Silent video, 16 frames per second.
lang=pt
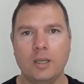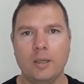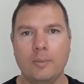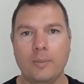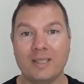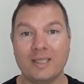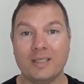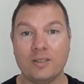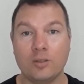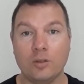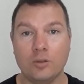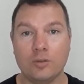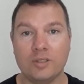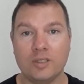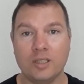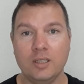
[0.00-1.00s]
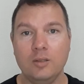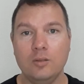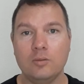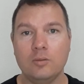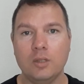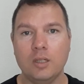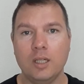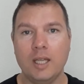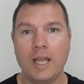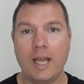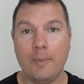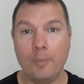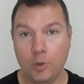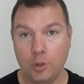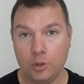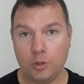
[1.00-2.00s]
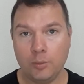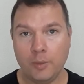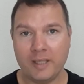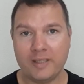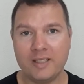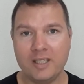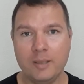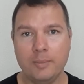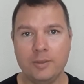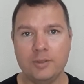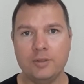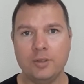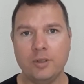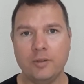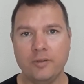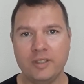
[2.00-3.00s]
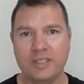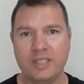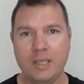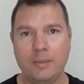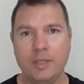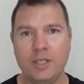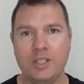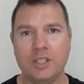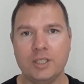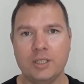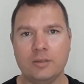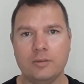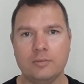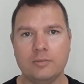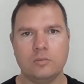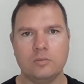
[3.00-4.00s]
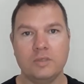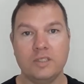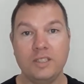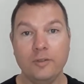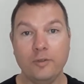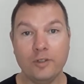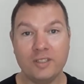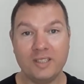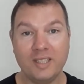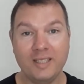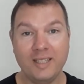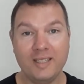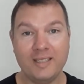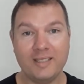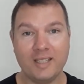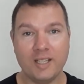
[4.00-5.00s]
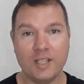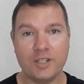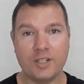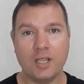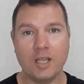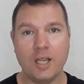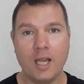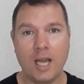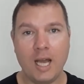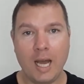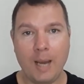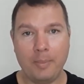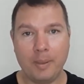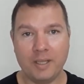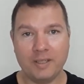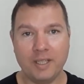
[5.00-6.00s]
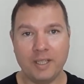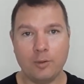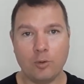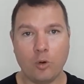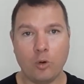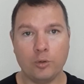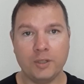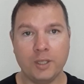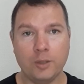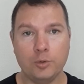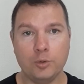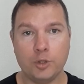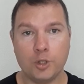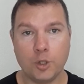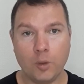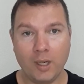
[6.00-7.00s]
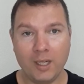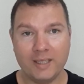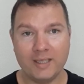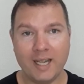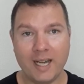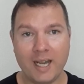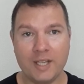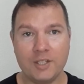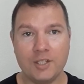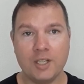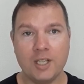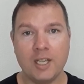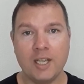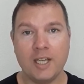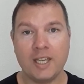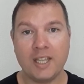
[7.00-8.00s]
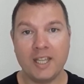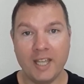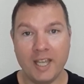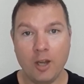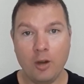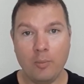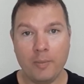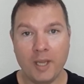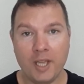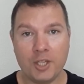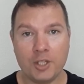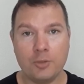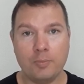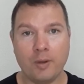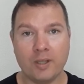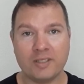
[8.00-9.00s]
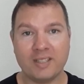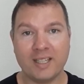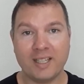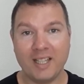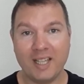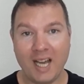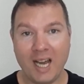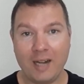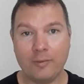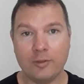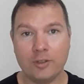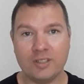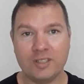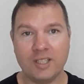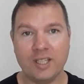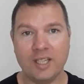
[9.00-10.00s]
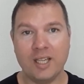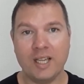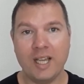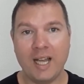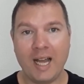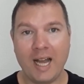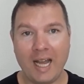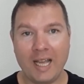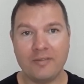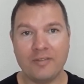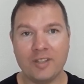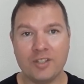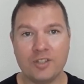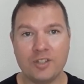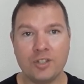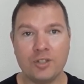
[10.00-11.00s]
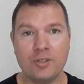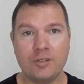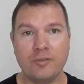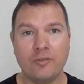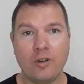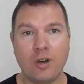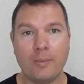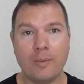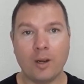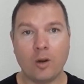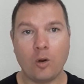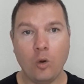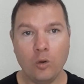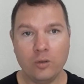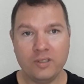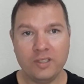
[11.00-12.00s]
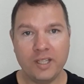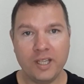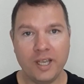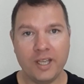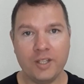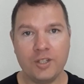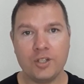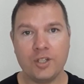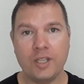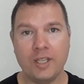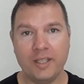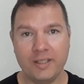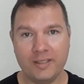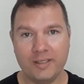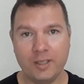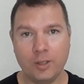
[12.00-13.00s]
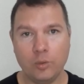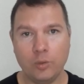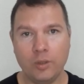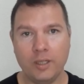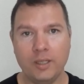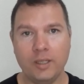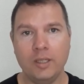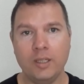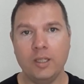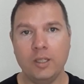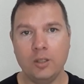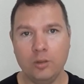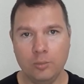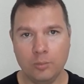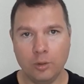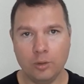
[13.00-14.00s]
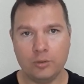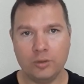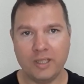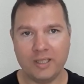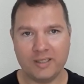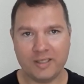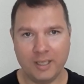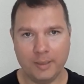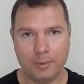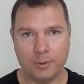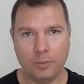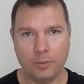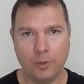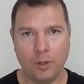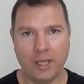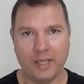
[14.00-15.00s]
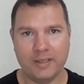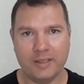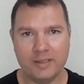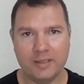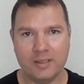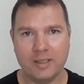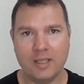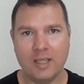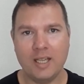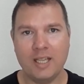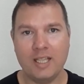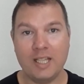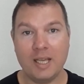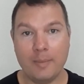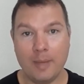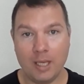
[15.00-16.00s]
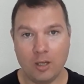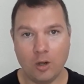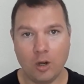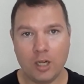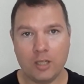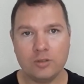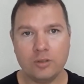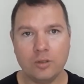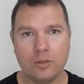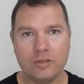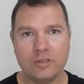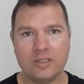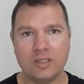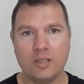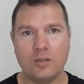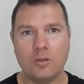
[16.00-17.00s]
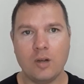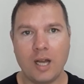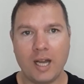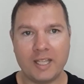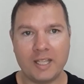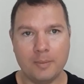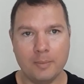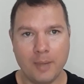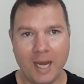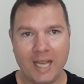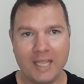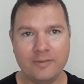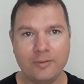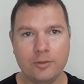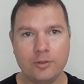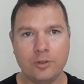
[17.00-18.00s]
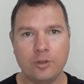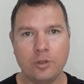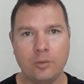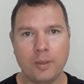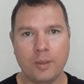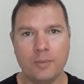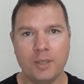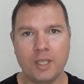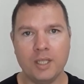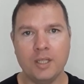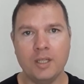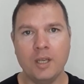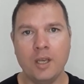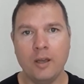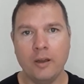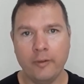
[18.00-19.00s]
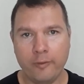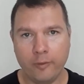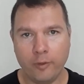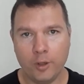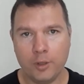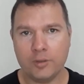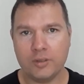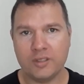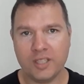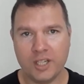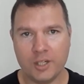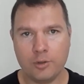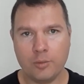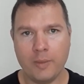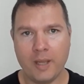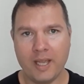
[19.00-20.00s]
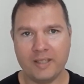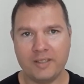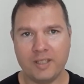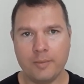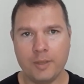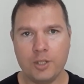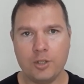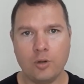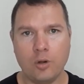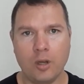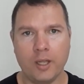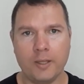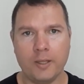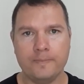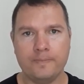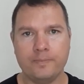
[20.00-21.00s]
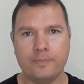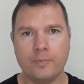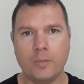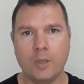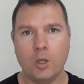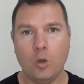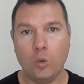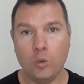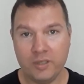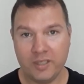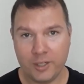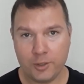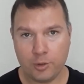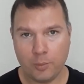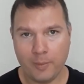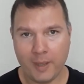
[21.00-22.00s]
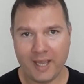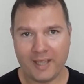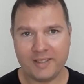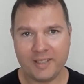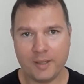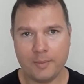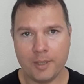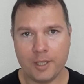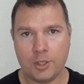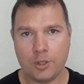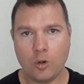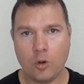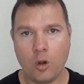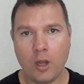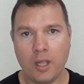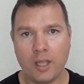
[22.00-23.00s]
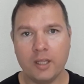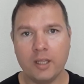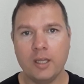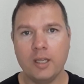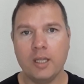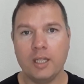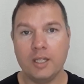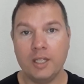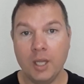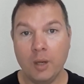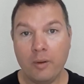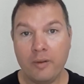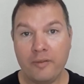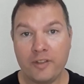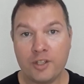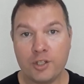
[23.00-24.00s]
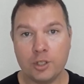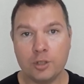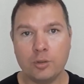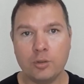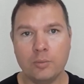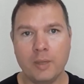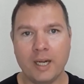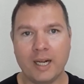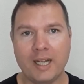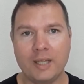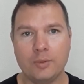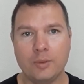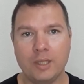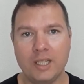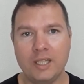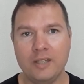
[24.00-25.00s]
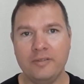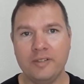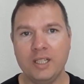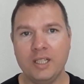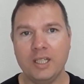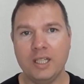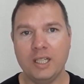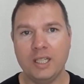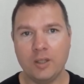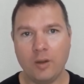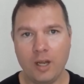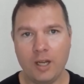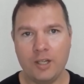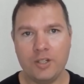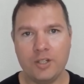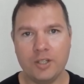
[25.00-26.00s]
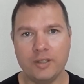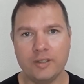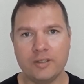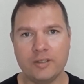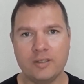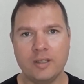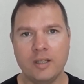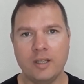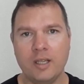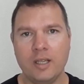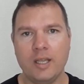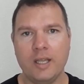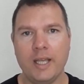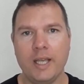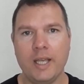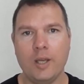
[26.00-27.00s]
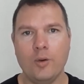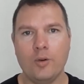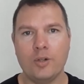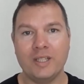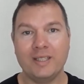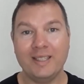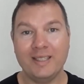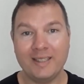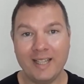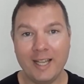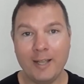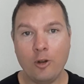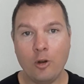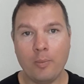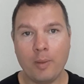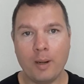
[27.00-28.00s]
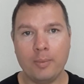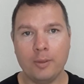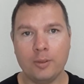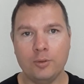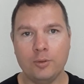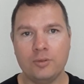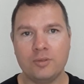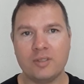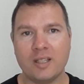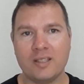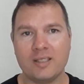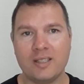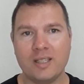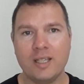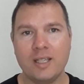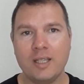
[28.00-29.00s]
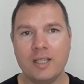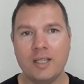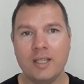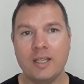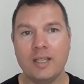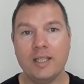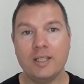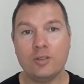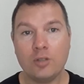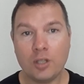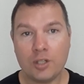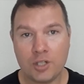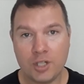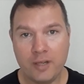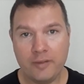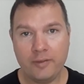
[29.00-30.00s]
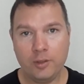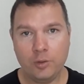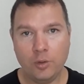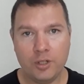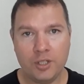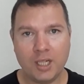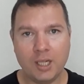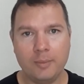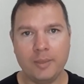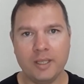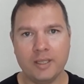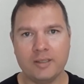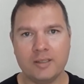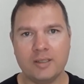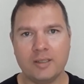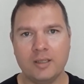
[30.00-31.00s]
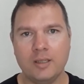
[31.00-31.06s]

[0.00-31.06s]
Mas a solução é muito mais simples do que você imagina. Se você deseja aprender um conteúdo de qualidade que realmente possa guiar você a investir de forma consciente e segura no mundo das criptomoedas. E a melhor solução, a que mais funcionou para mim, foi o Seja um Mestre em Bitcoin. O Seja um Mestre em Bitcoin não é vendido no Mercado Livre e na OLX. Eu já tentei comprar produtos assim e só tive dor de cabeça.